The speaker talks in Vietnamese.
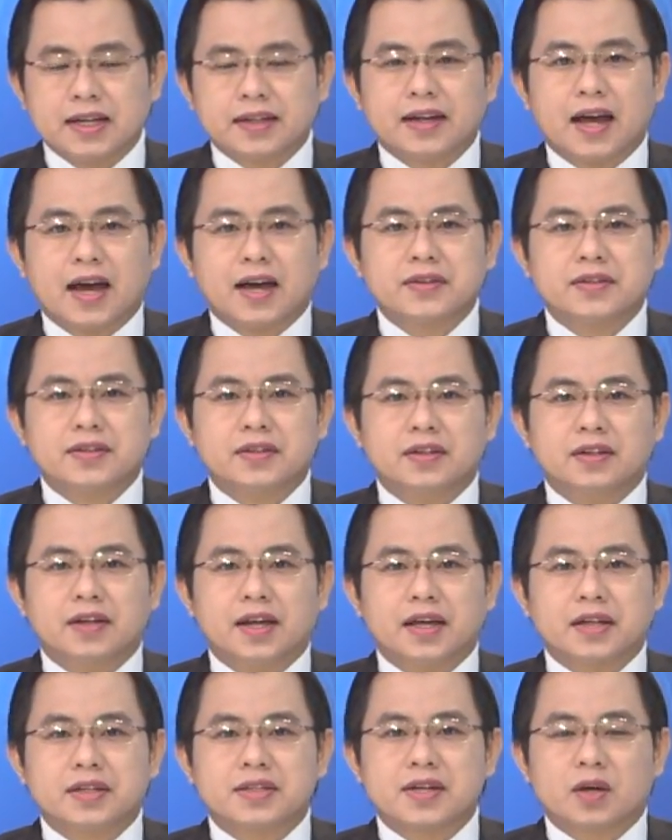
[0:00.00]
đã dự
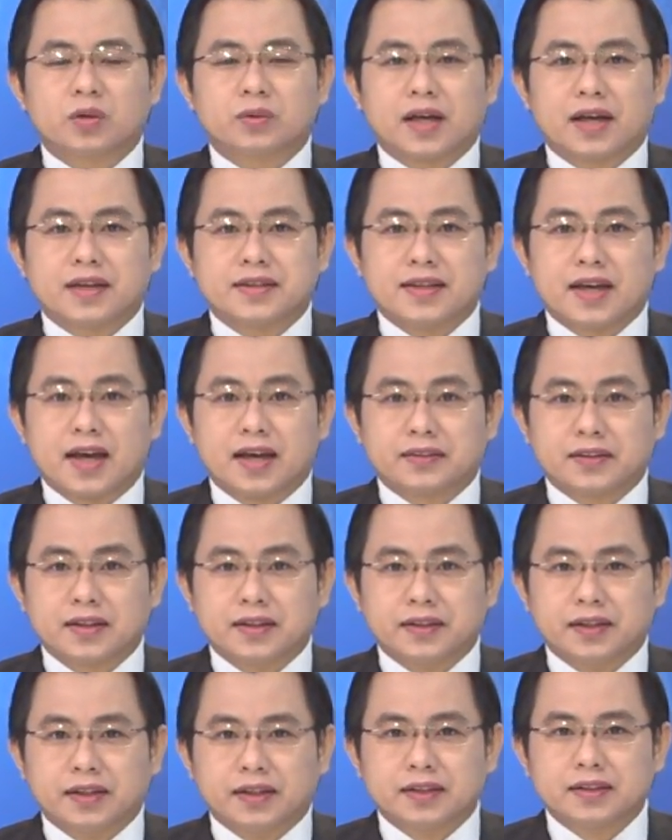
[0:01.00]
lễ trao tặng nhà
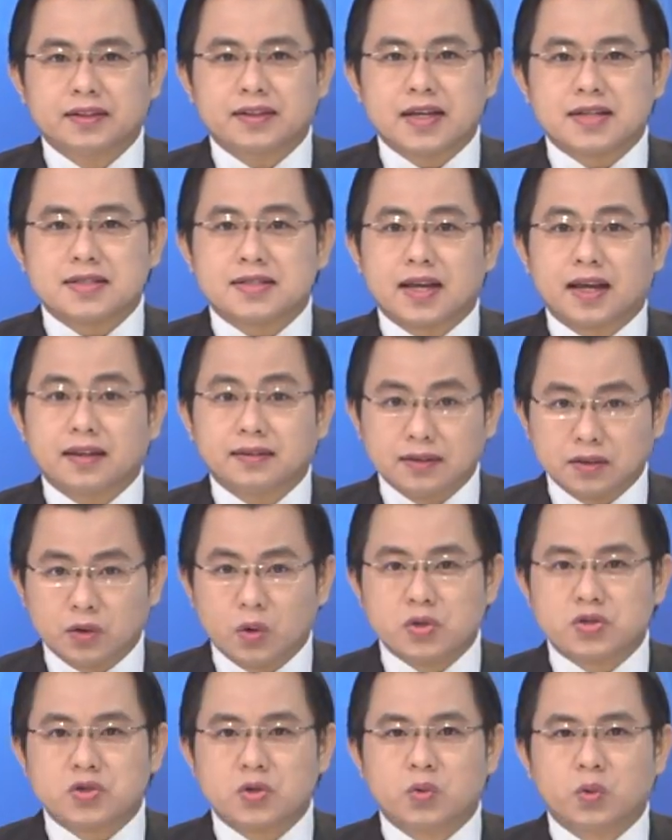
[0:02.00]
tình nghĩa tại xã Tân
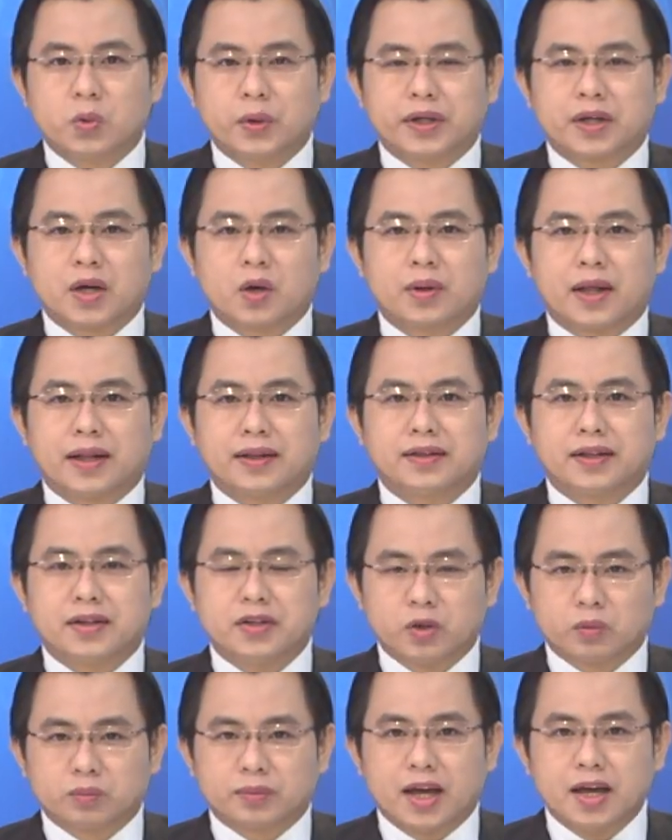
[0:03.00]
Hội Trung, huyện Cao Lãnh, tỉnh
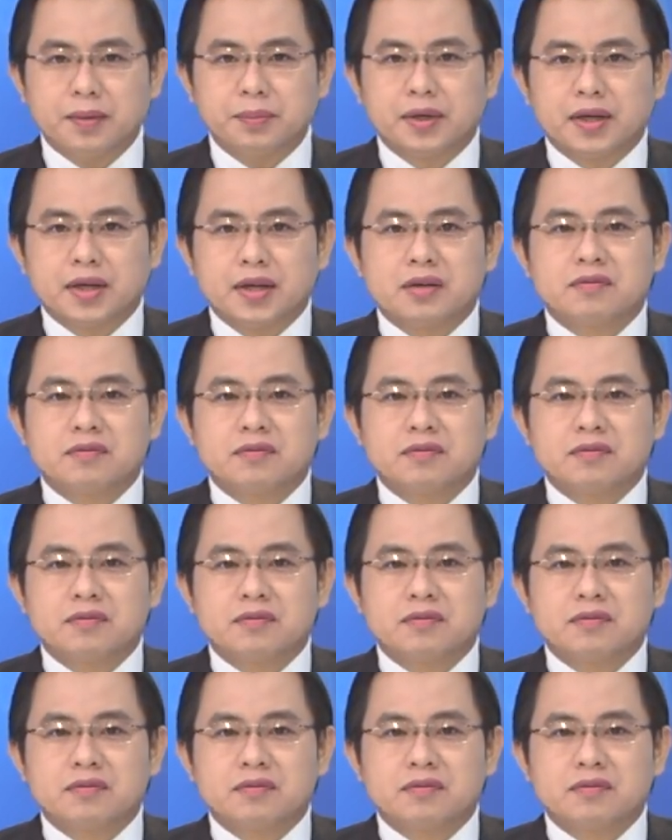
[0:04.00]
Đồng Tháp.